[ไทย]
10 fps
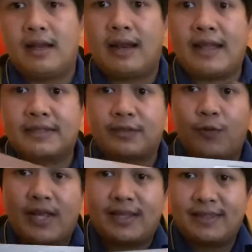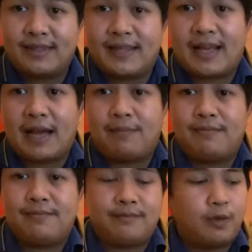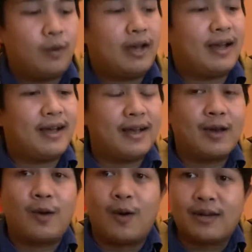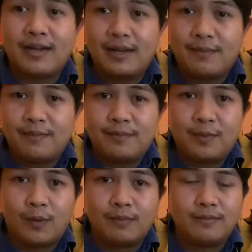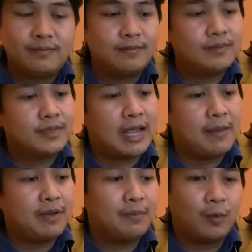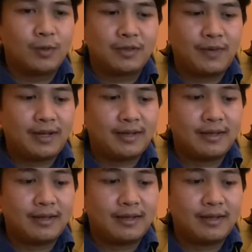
LED Switch นะครับเพราะว่าของเดิมผมใช้เป็นบลูสวิต